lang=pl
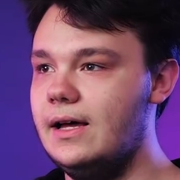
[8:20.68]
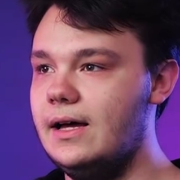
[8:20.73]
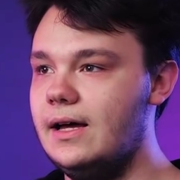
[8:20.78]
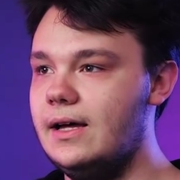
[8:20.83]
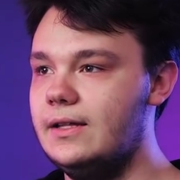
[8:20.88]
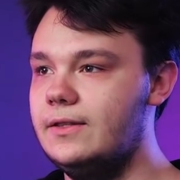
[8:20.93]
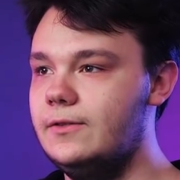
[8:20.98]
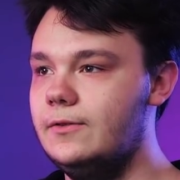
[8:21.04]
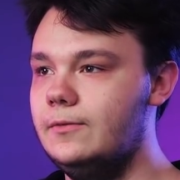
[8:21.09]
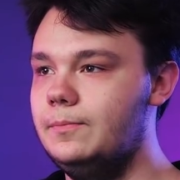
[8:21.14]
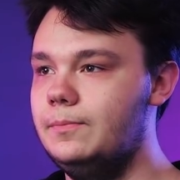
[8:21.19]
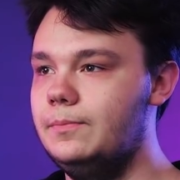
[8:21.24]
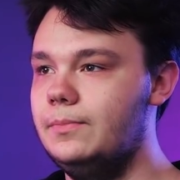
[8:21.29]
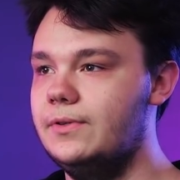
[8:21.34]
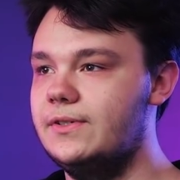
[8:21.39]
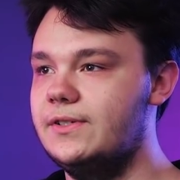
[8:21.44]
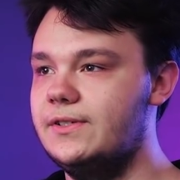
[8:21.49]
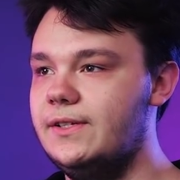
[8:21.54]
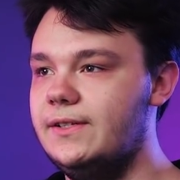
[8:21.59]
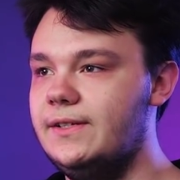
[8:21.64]
a tu
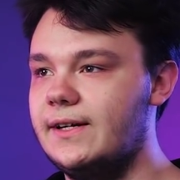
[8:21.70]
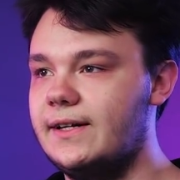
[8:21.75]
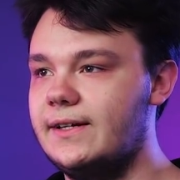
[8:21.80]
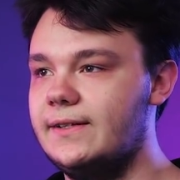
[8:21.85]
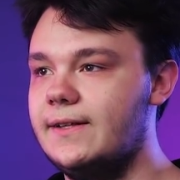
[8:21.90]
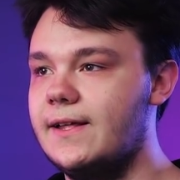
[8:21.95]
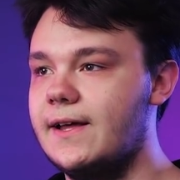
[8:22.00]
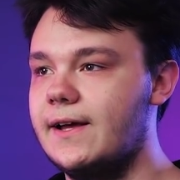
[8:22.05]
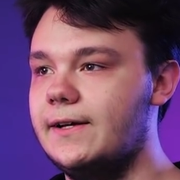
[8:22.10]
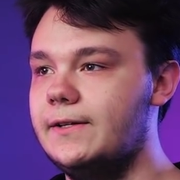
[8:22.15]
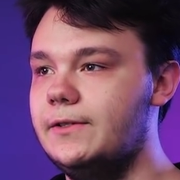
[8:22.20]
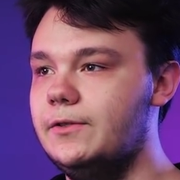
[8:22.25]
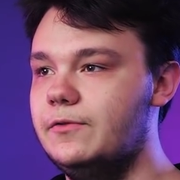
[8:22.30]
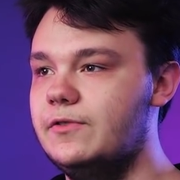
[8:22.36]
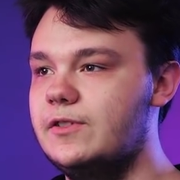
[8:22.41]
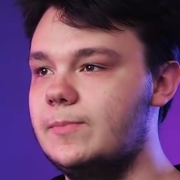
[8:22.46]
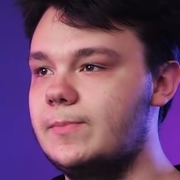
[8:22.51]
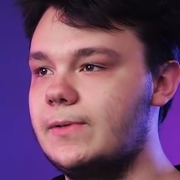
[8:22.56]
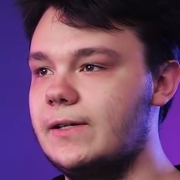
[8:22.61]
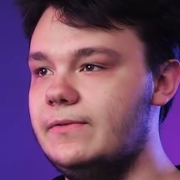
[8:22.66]
pustyniak terenów
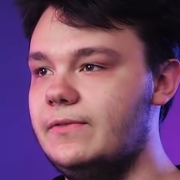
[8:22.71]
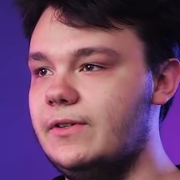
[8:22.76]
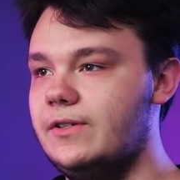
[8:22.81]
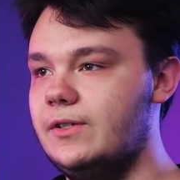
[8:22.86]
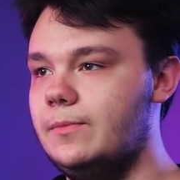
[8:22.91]
sprawia,